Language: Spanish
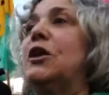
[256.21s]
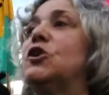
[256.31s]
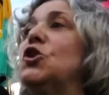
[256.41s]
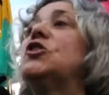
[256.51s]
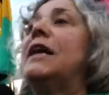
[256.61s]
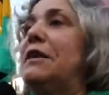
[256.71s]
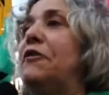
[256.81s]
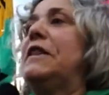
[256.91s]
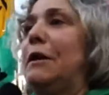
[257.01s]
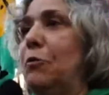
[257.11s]
Nosotras
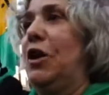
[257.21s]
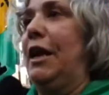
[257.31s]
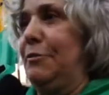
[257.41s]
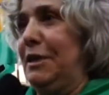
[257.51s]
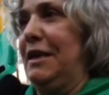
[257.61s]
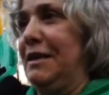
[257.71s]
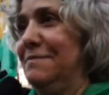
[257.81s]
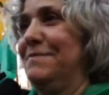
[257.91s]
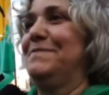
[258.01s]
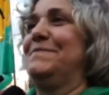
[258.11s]
defendemos la vida.